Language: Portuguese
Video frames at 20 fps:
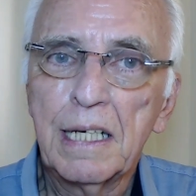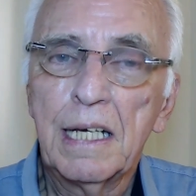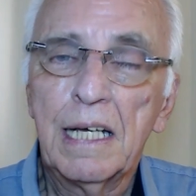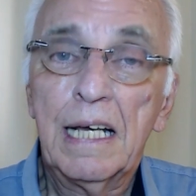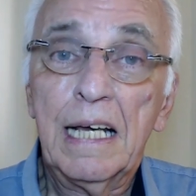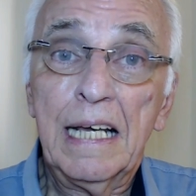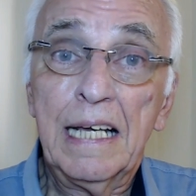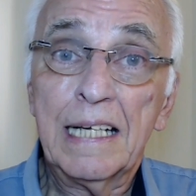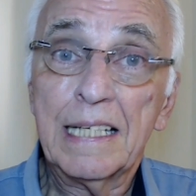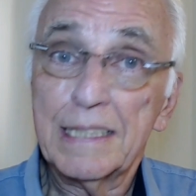
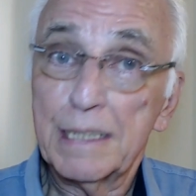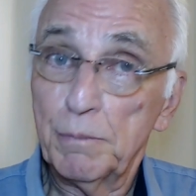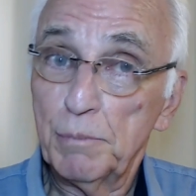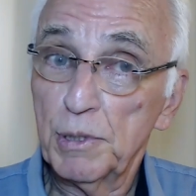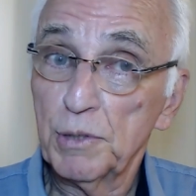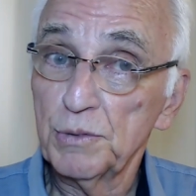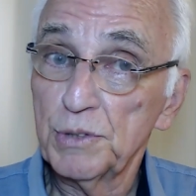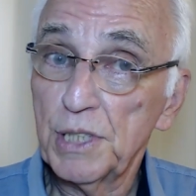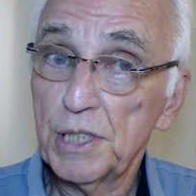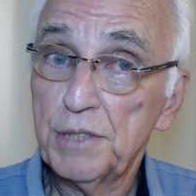
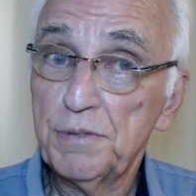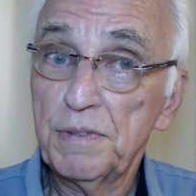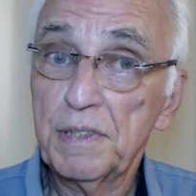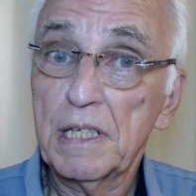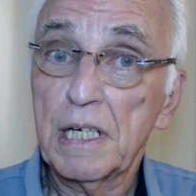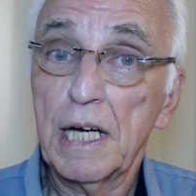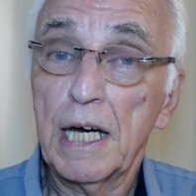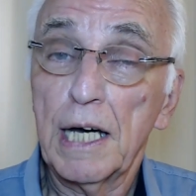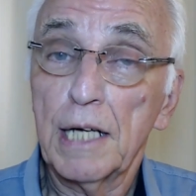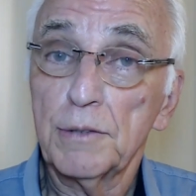receber um
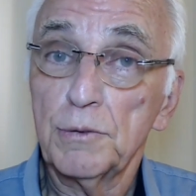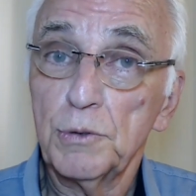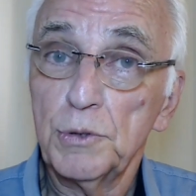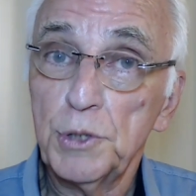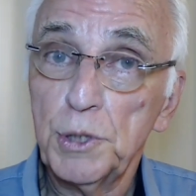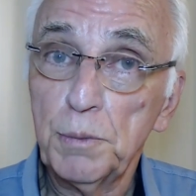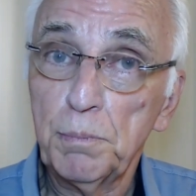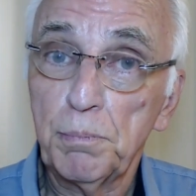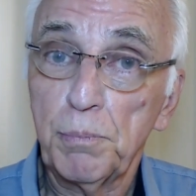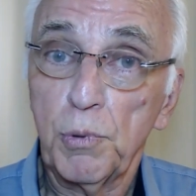certificado,
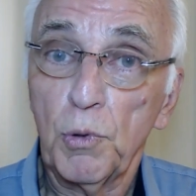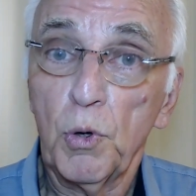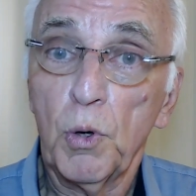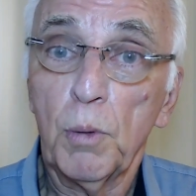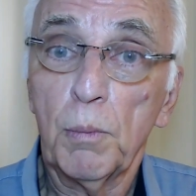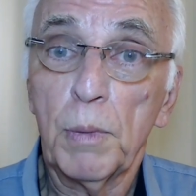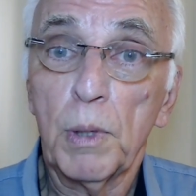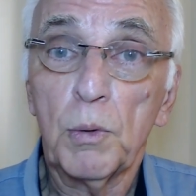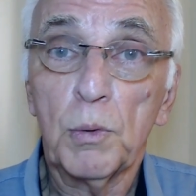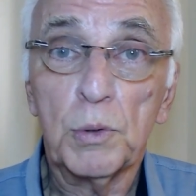
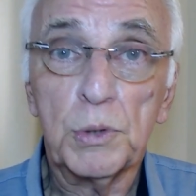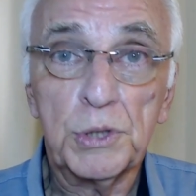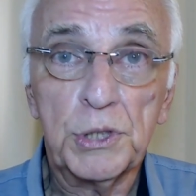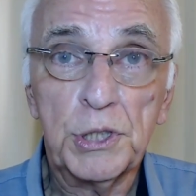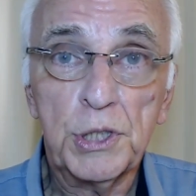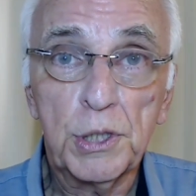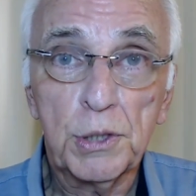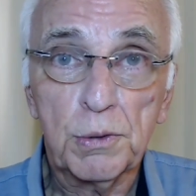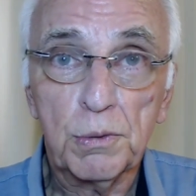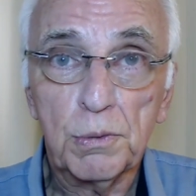diploma ou
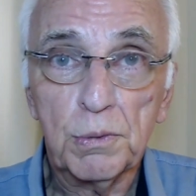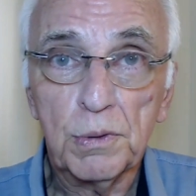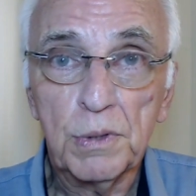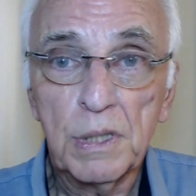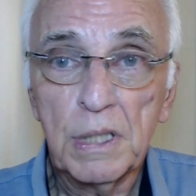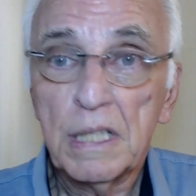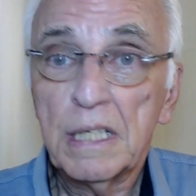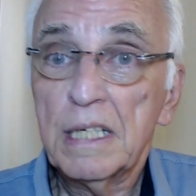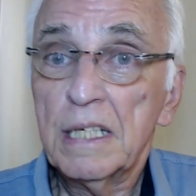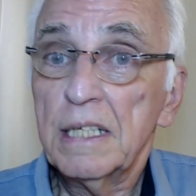título
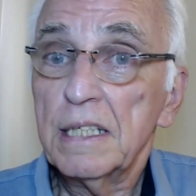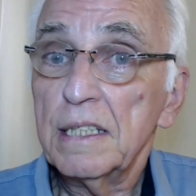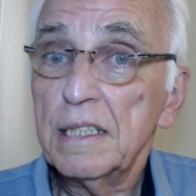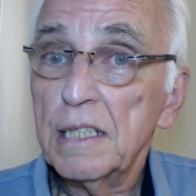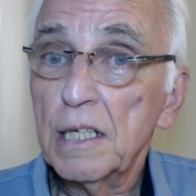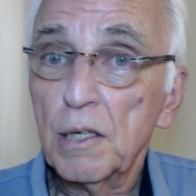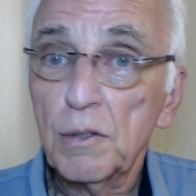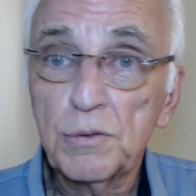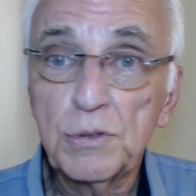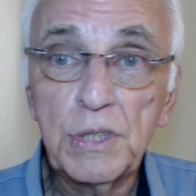
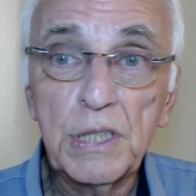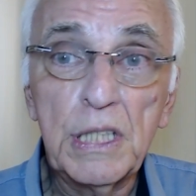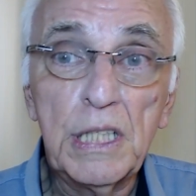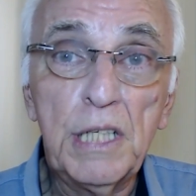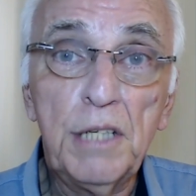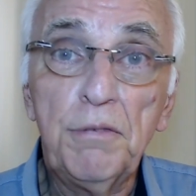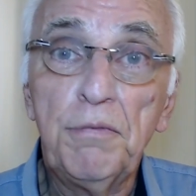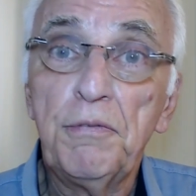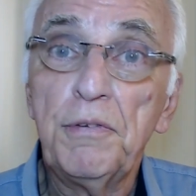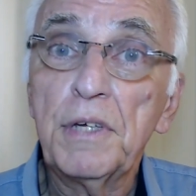não
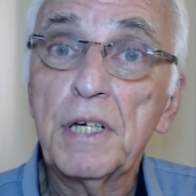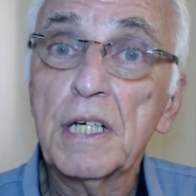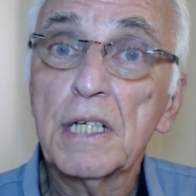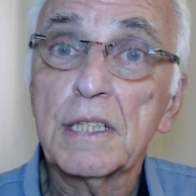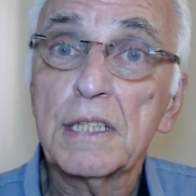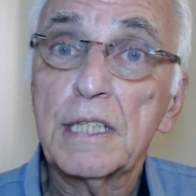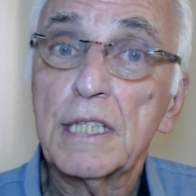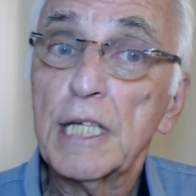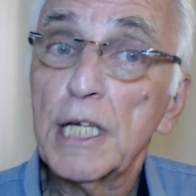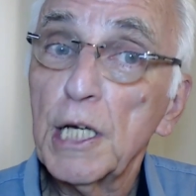significa
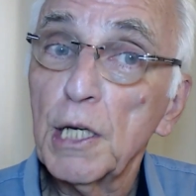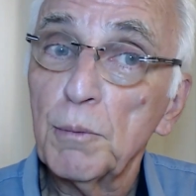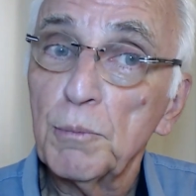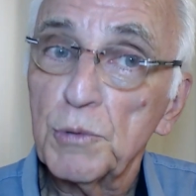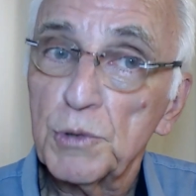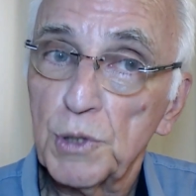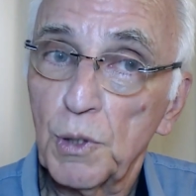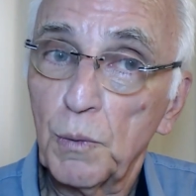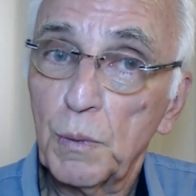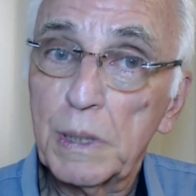
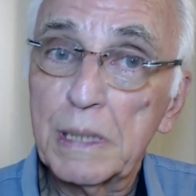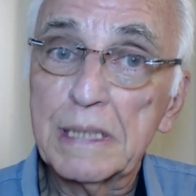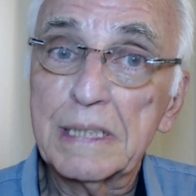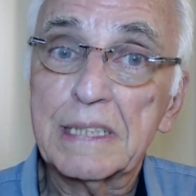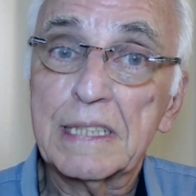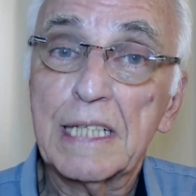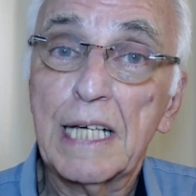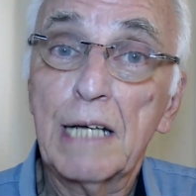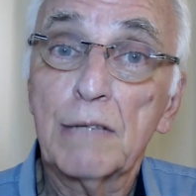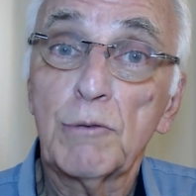termos
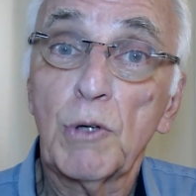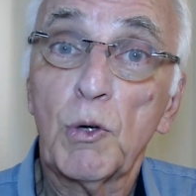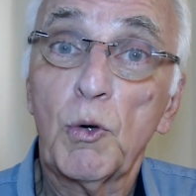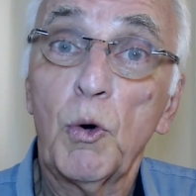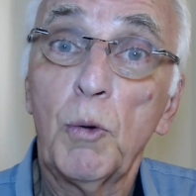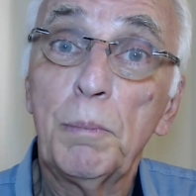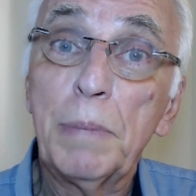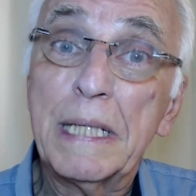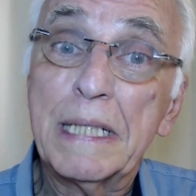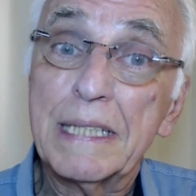alcançado a
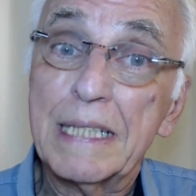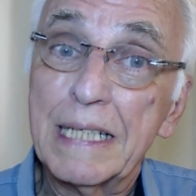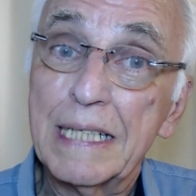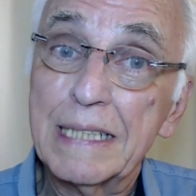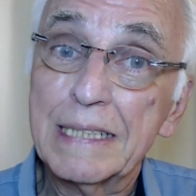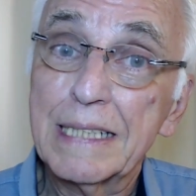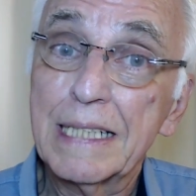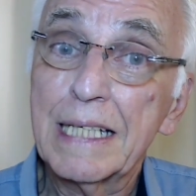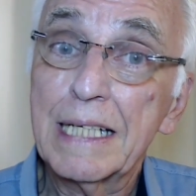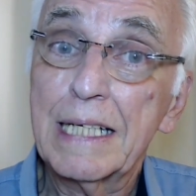
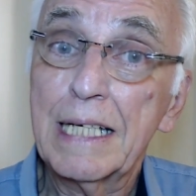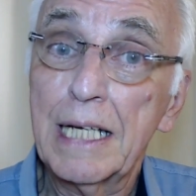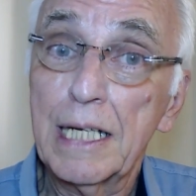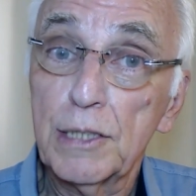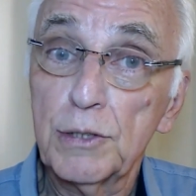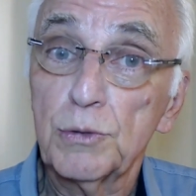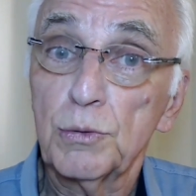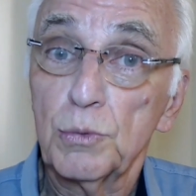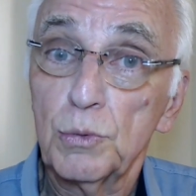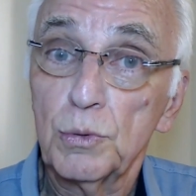competência naquele
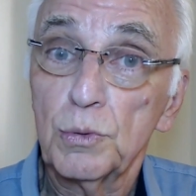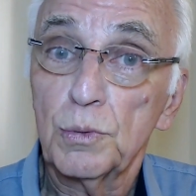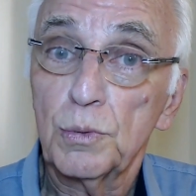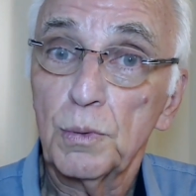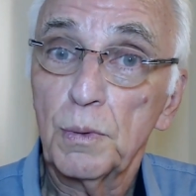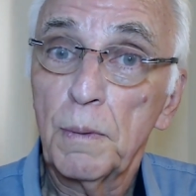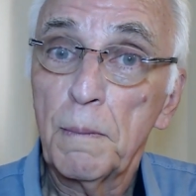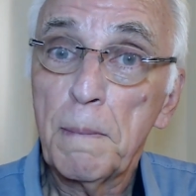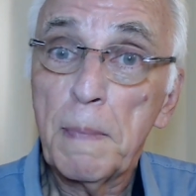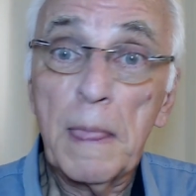assunto,
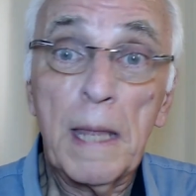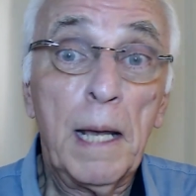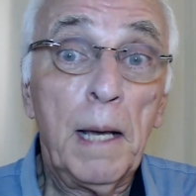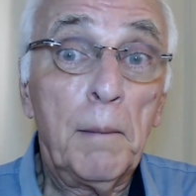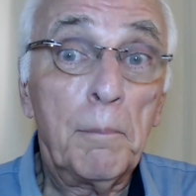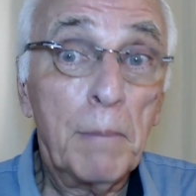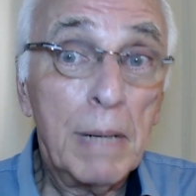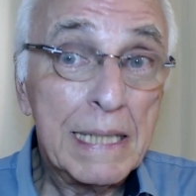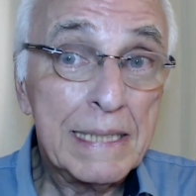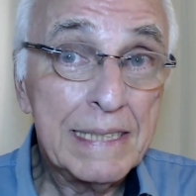
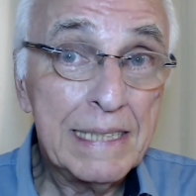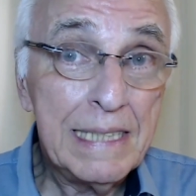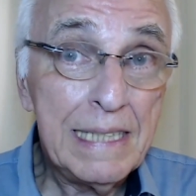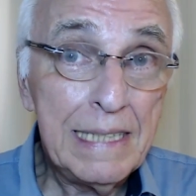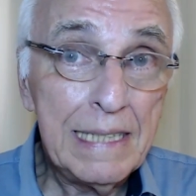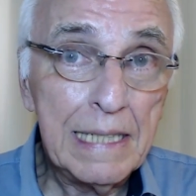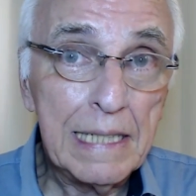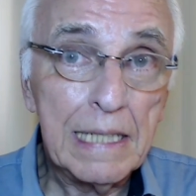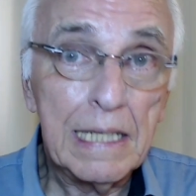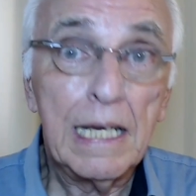mas sim
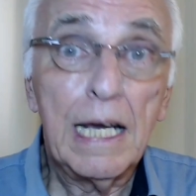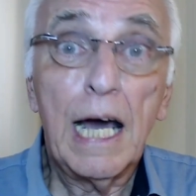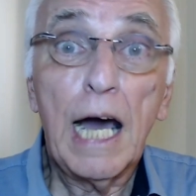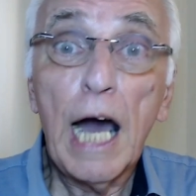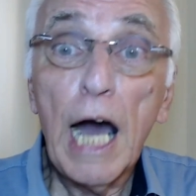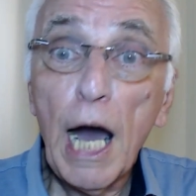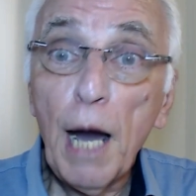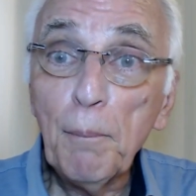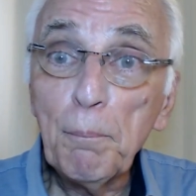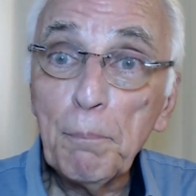que,
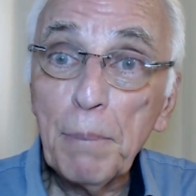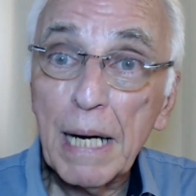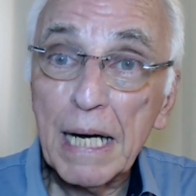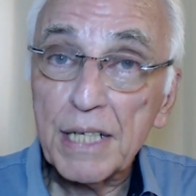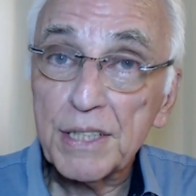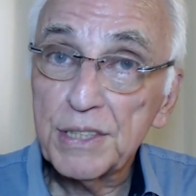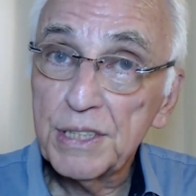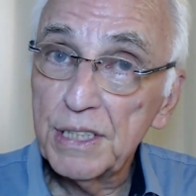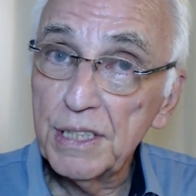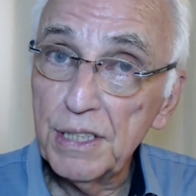a
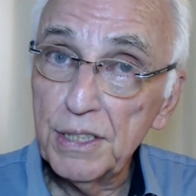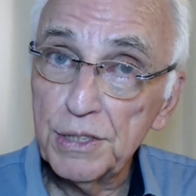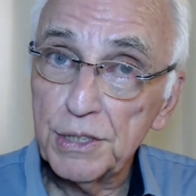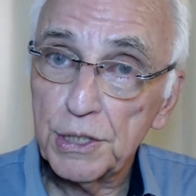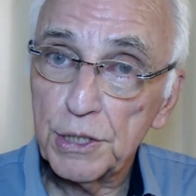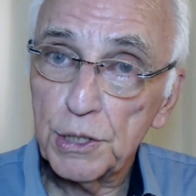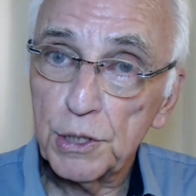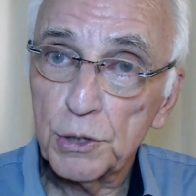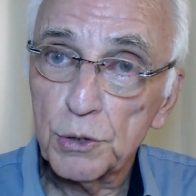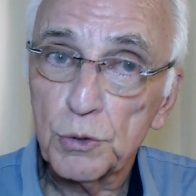partir
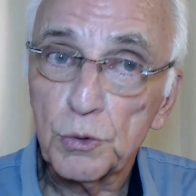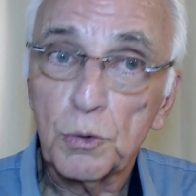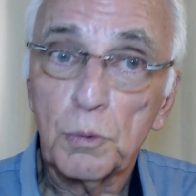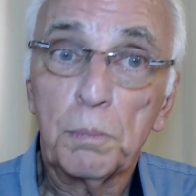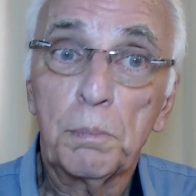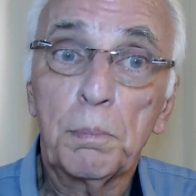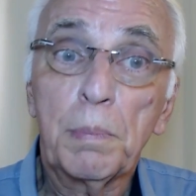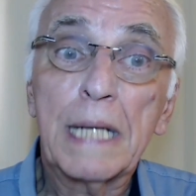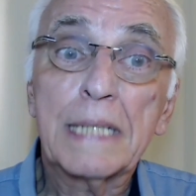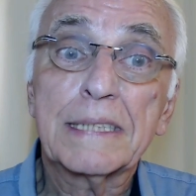disso,
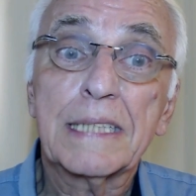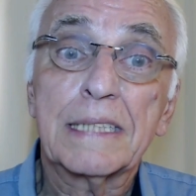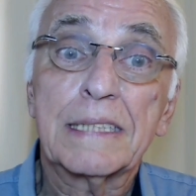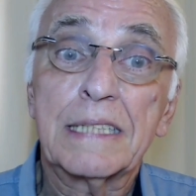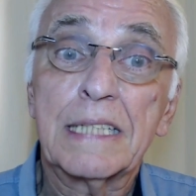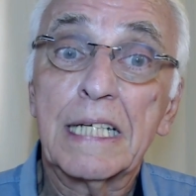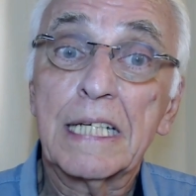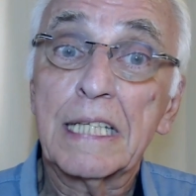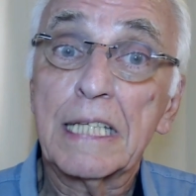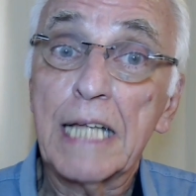passa a
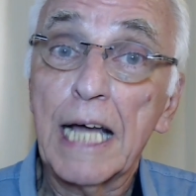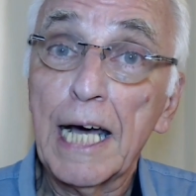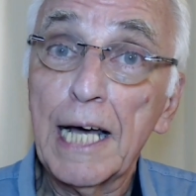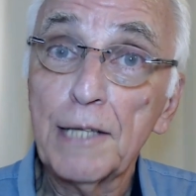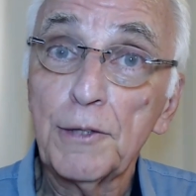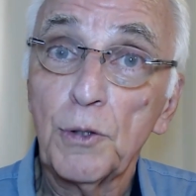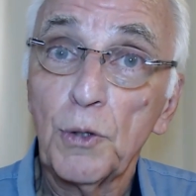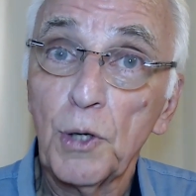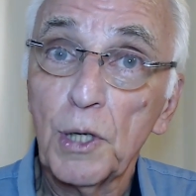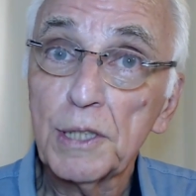ser da
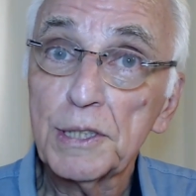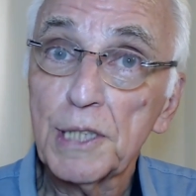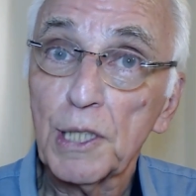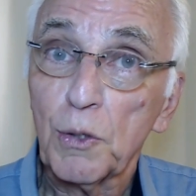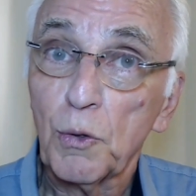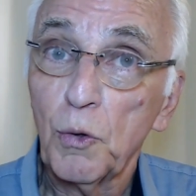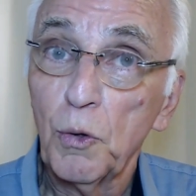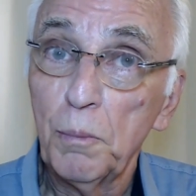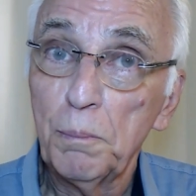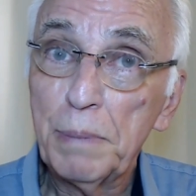nossa
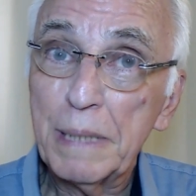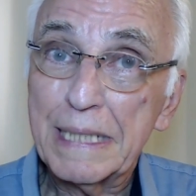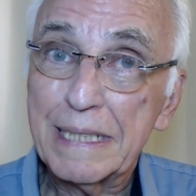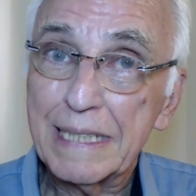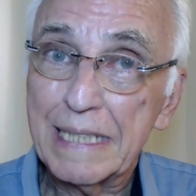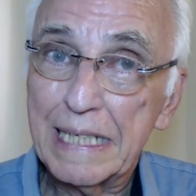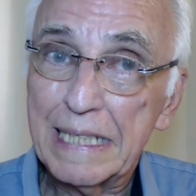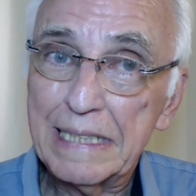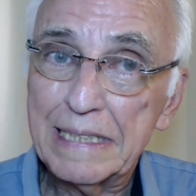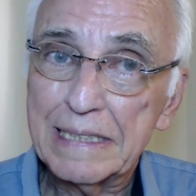
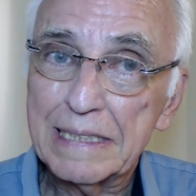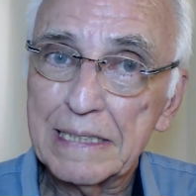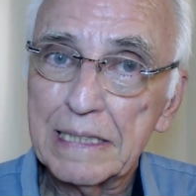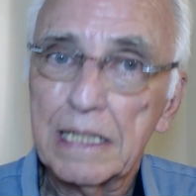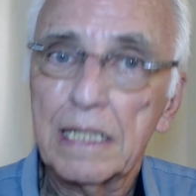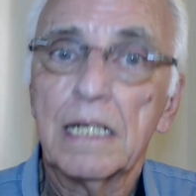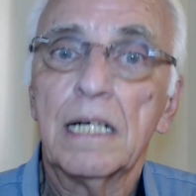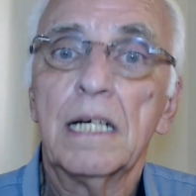competência